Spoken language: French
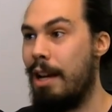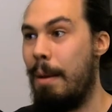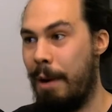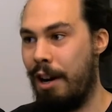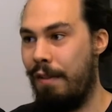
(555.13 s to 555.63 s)

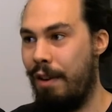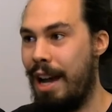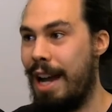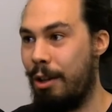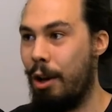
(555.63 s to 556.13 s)
encore une fois,
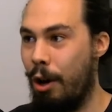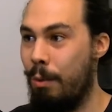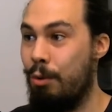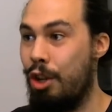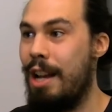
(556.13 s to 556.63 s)
être
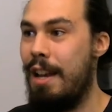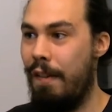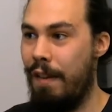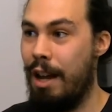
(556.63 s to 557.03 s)
humble, je l'ai fait